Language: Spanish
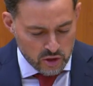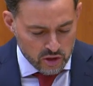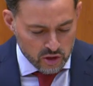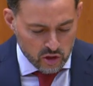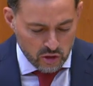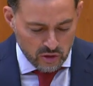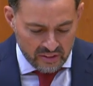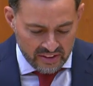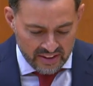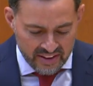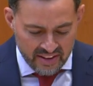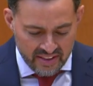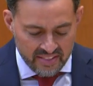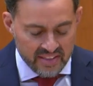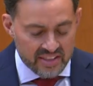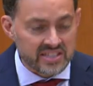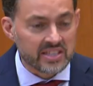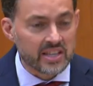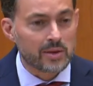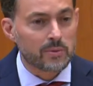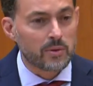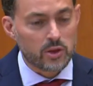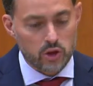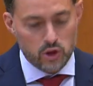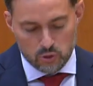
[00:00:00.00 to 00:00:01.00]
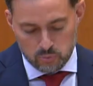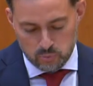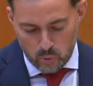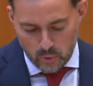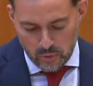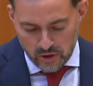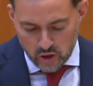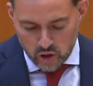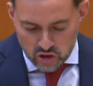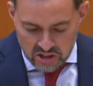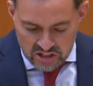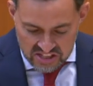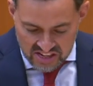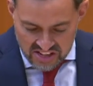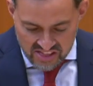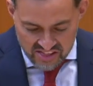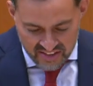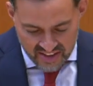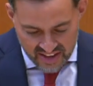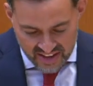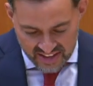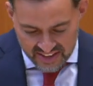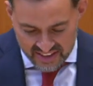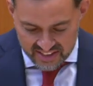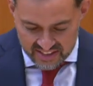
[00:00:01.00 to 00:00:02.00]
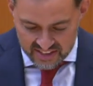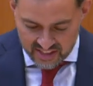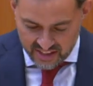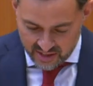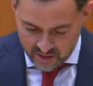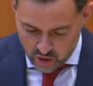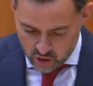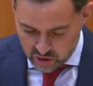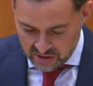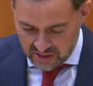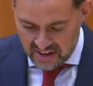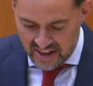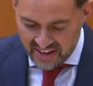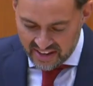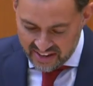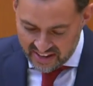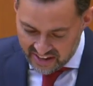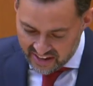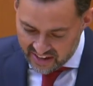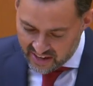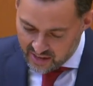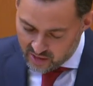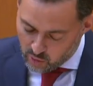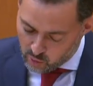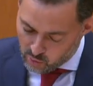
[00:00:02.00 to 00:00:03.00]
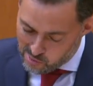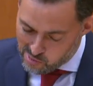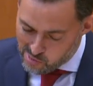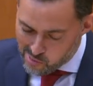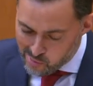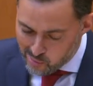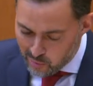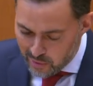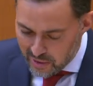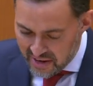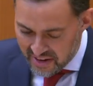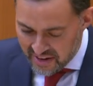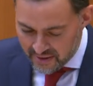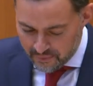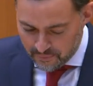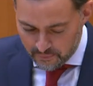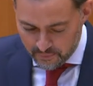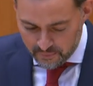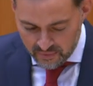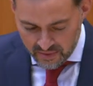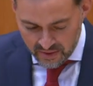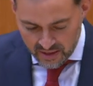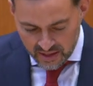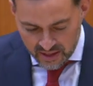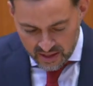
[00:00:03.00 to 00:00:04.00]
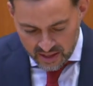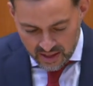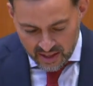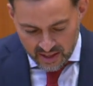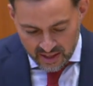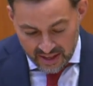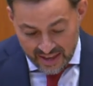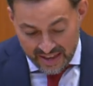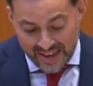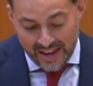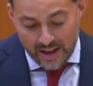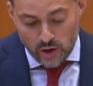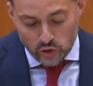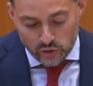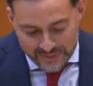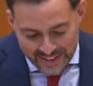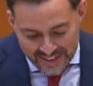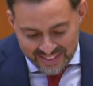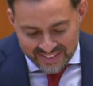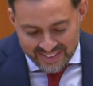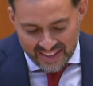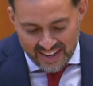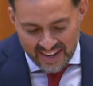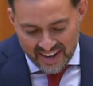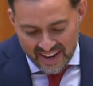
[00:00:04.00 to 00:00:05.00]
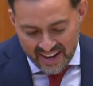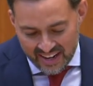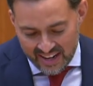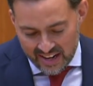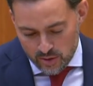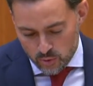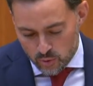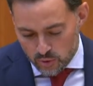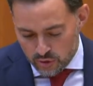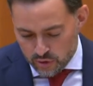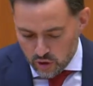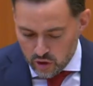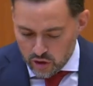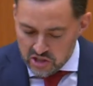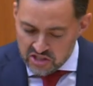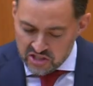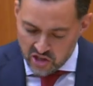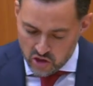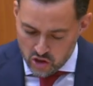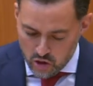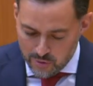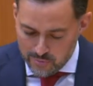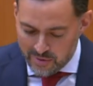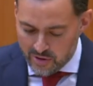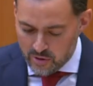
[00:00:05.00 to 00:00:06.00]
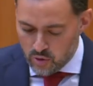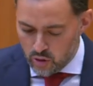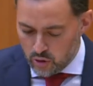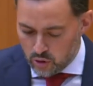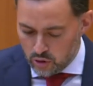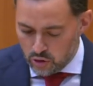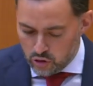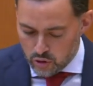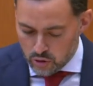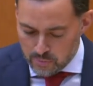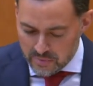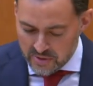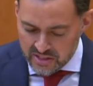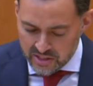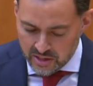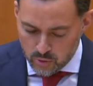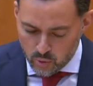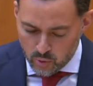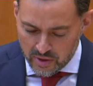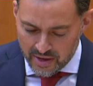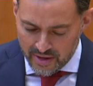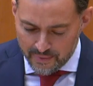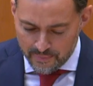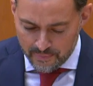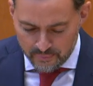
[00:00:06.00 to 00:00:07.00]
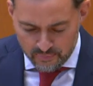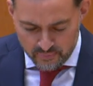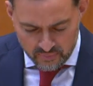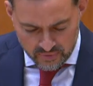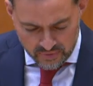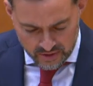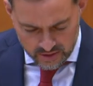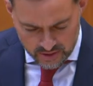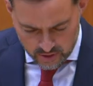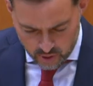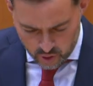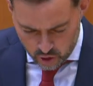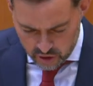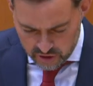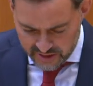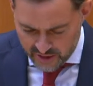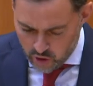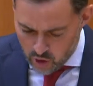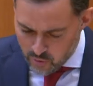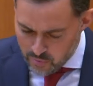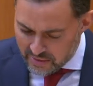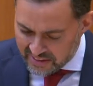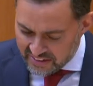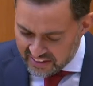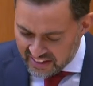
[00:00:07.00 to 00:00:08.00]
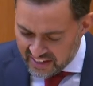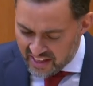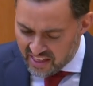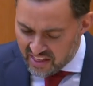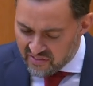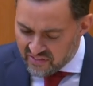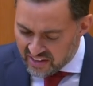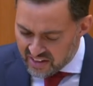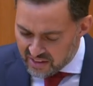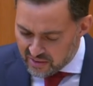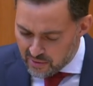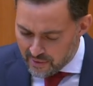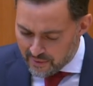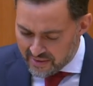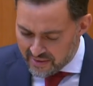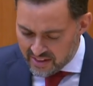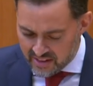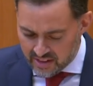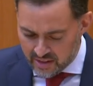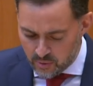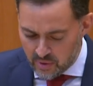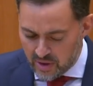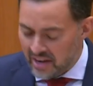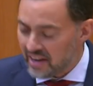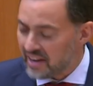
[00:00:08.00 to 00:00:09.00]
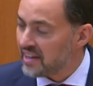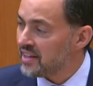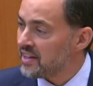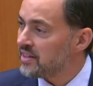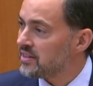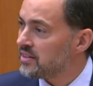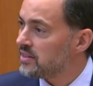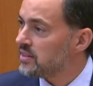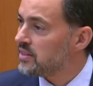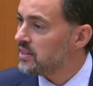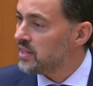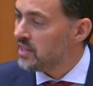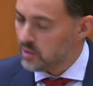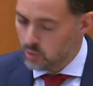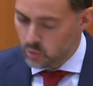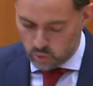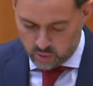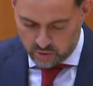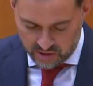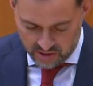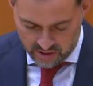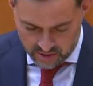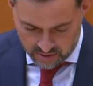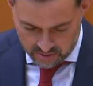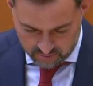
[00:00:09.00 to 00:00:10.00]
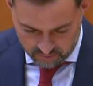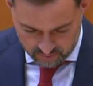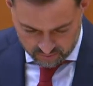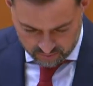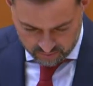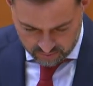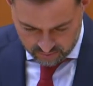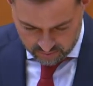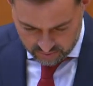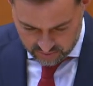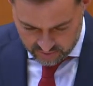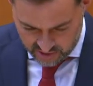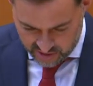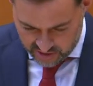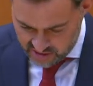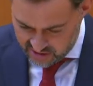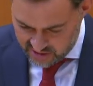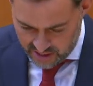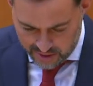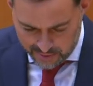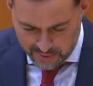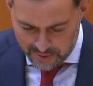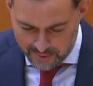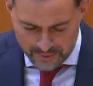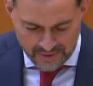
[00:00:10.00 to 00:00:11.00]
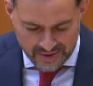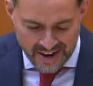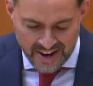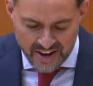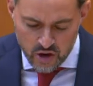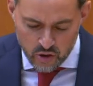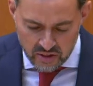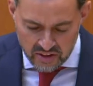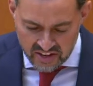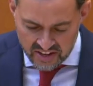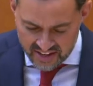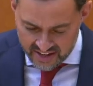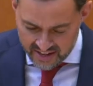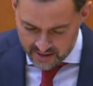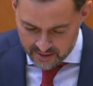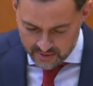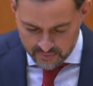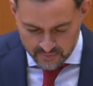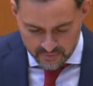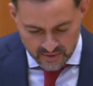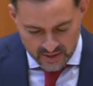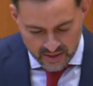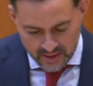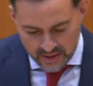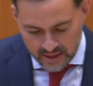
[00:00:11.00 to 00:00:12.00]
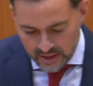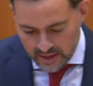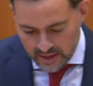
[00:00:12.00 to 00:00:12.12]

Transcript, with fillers: proyecto de ley de servicios públicos esenciales que nos trae aquí el Grupo Popular y que con tanta laraca anunció el señor Mañó con su investidura, hoy se convertirá definitivamente en una ley inútil, inservible, anodina,